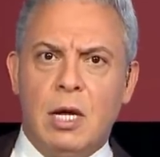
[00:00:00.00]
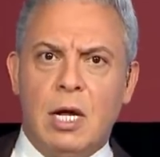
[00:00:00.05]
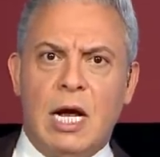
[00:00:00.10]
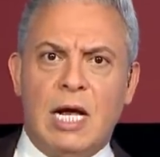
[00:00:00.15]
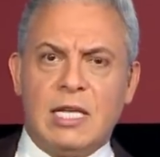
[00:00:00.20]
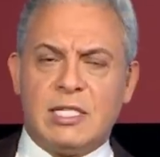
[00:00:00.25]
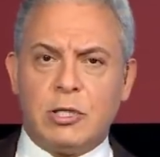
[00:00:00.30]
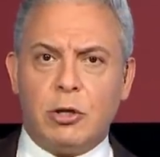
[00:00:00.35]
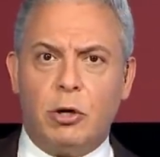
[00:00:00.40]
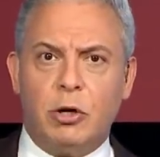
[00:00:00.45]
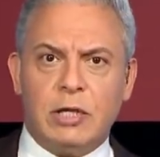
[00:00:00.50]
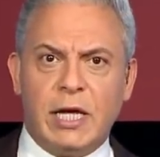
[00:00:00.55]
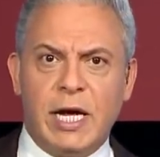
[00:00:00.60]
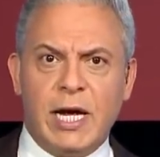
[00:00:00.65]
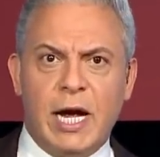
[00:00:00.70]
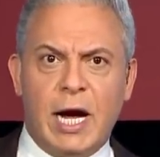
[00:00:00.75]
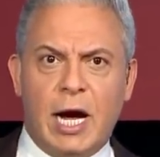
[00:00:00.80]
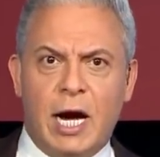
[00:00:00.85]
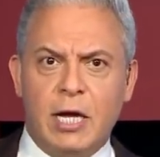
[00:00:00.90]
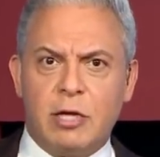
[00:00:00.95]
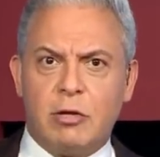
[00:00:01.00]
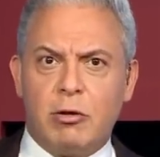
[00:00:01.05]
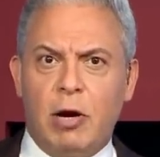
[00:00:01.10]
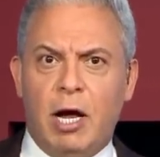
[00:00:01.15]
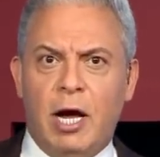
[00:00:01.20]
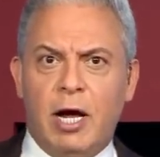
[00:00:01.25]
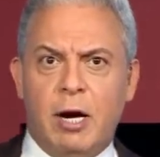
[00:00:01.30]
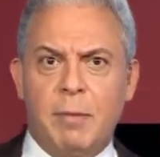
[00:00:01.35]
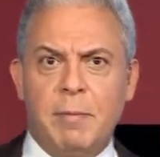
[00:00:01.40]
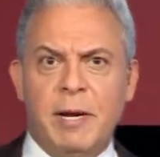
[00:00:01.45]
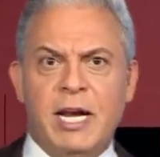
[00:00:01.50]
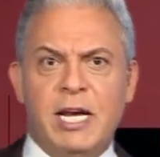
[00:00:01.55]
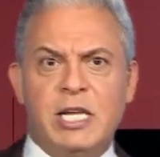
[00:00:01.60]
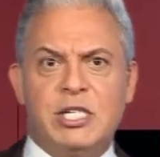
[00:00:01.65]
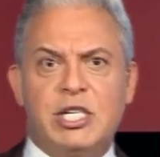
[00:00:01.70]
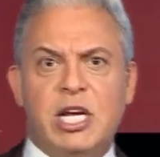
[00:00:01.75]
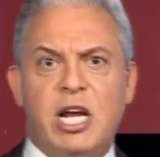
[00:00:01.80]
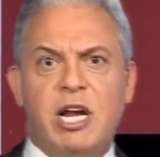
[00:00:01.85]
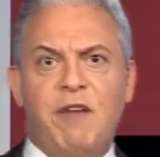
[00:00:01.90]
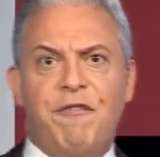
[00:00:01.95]
السعودية حيث الحرمين
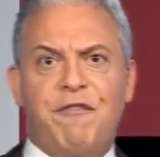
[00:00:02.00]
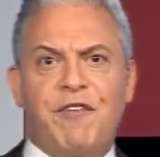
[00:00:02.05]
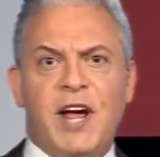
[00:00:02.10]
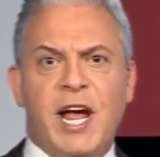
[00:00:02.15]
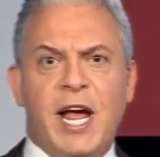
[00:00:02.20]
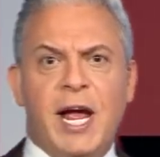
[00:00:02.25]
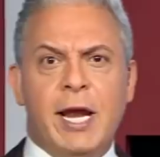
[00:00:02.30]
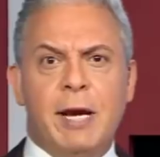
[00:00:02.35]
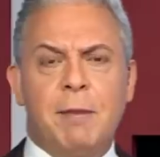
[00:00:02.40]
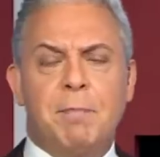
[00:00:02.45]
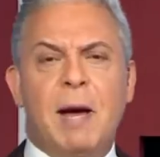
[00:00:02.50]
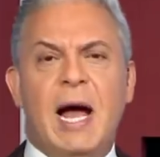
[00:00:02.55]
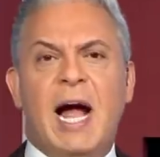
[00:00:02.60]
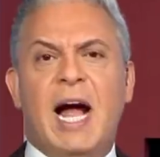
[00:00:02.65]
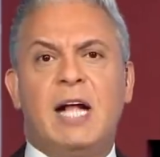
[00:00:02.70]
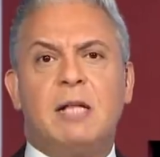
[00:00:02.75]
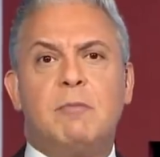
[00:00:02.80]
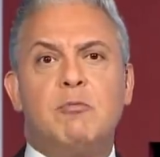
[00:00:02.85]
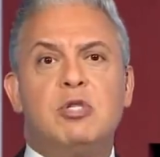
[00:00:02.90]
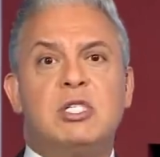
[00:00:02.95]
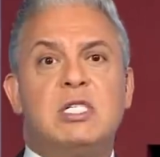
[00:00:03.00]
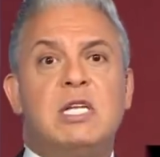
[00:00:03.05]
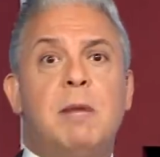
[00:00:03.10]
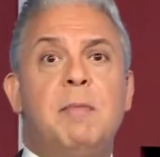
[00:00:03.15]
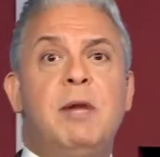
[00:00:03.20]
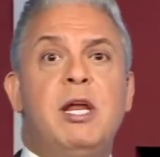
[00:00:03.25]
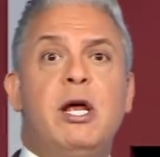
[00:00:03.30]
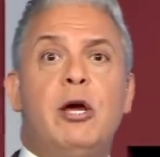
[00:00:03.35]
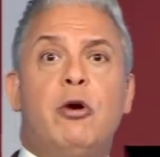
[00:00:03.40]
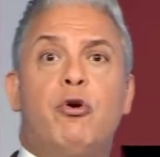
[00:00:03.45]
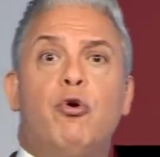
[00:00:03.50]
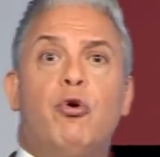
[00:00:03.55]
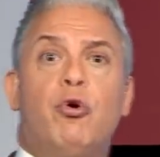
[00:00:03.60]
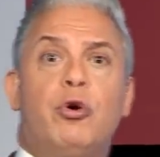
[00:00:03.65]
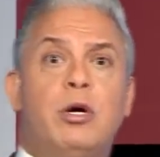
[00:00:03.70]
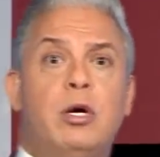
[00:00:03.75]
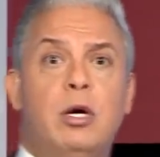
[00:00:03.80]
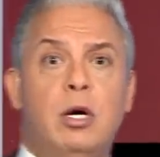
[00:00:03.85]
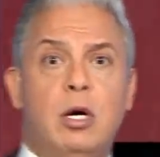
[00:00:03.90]
الشريفين باعت مسلم الإيجور